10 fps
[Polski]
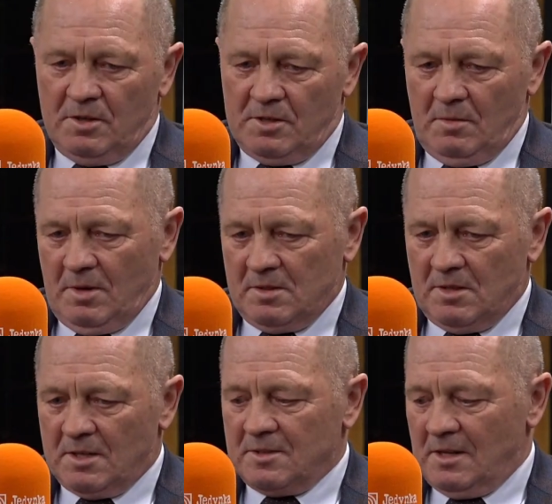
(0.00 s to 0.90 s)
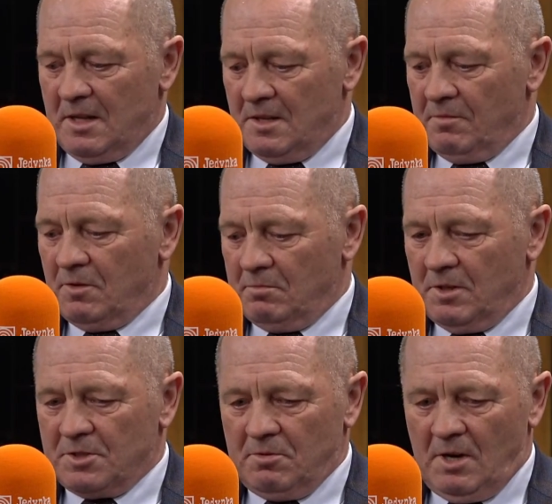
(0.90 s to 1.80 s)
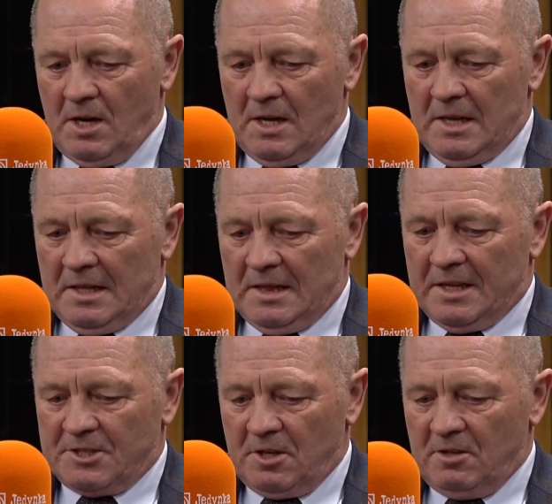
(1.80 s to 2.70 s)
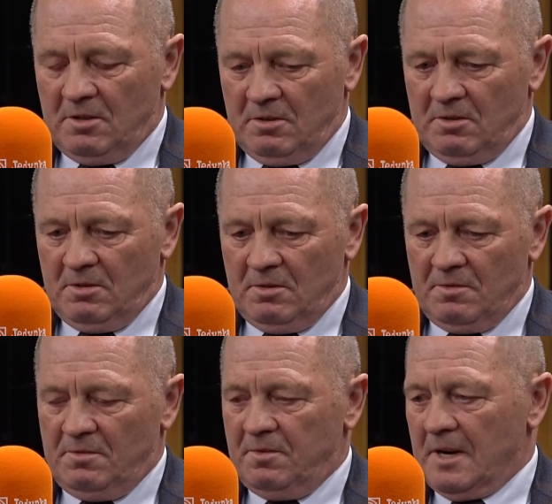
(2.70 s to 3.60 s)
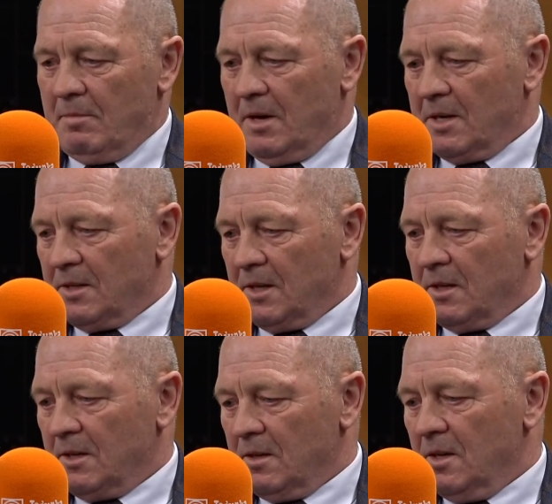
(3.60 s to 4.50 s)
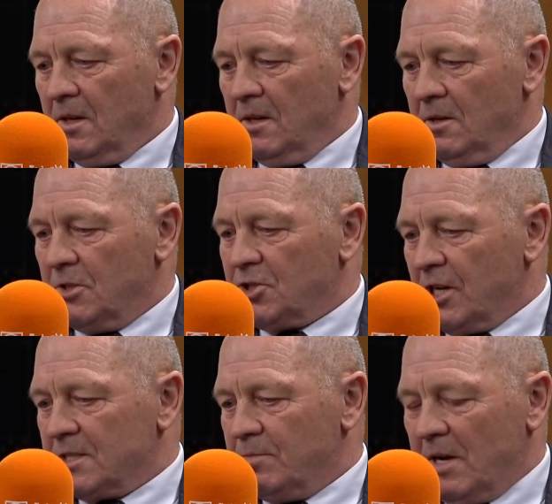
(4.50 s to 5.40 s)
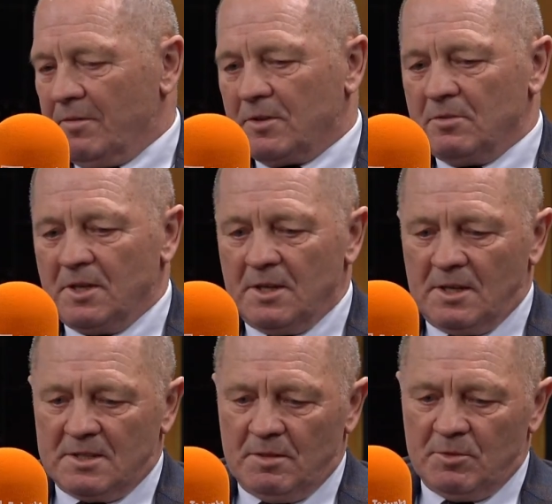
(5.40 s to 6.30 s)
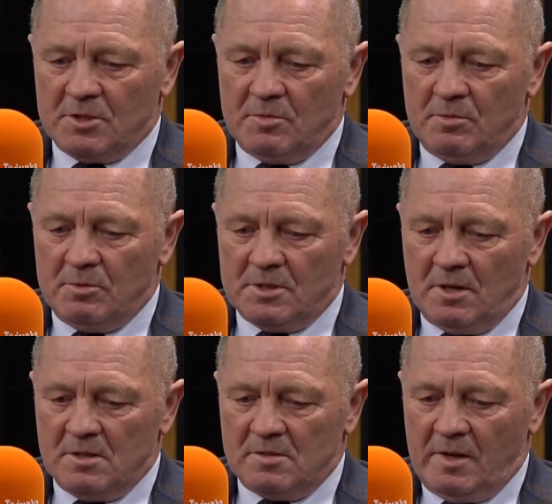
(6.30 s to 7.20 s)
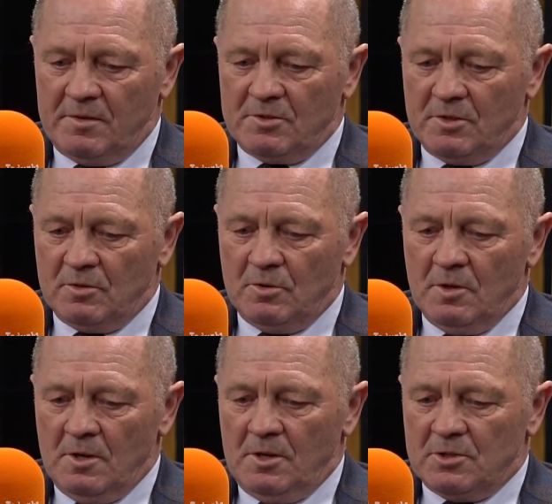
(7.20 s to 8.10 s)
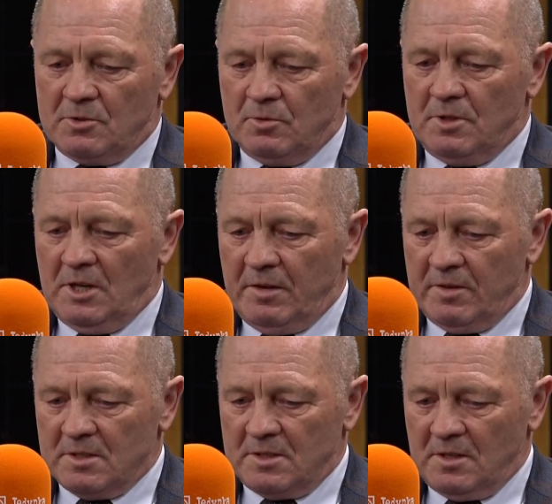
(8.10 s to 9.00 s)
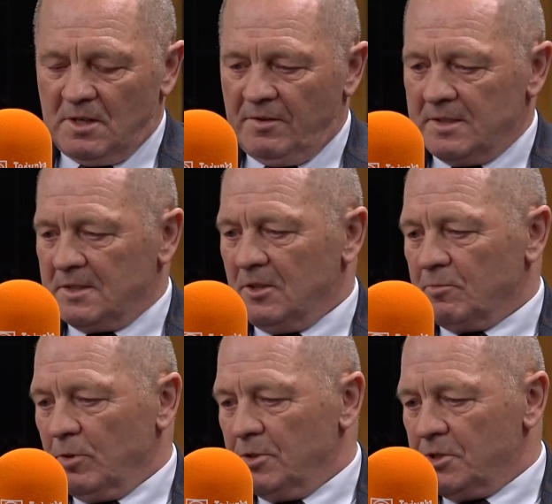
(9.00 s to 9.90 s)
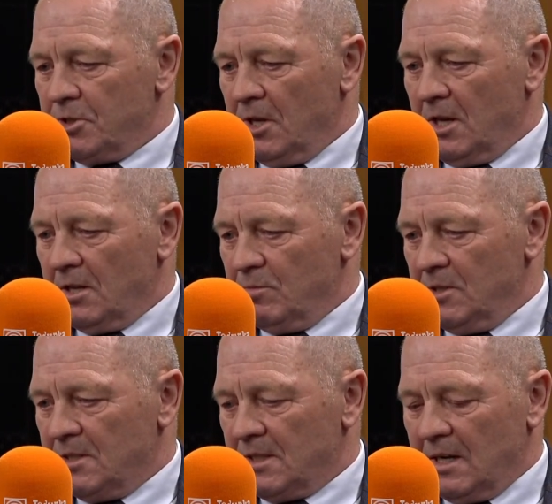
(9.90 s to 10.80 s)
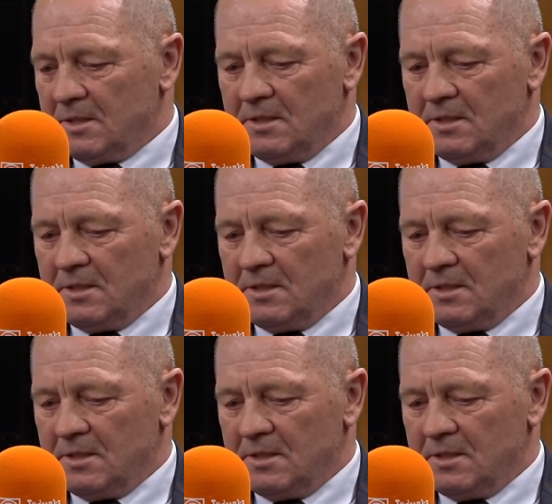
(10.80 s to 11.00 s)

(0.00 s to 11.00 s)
i ona bardzo racjonalnie wytłumaczyła, dlaczego w ramach tych trzech spraw, które chcemy, żeby były zrealizowane w ciągu 100 dni, a więc kwestii odpolitycznienia administracji,